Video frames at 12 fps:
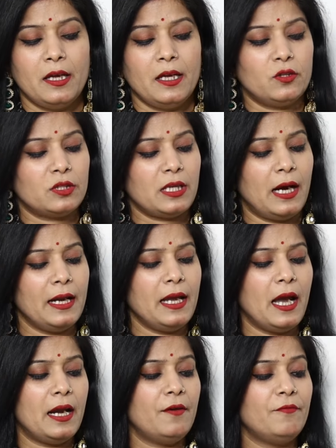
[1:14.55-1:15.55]
ये जो साड़ी
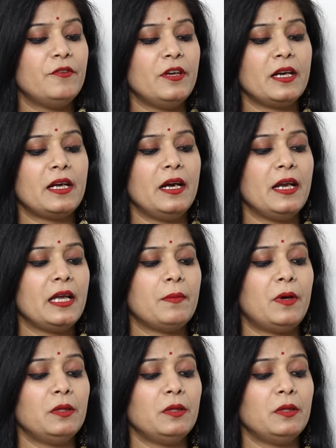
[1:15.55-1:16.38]
है ना वियर करने के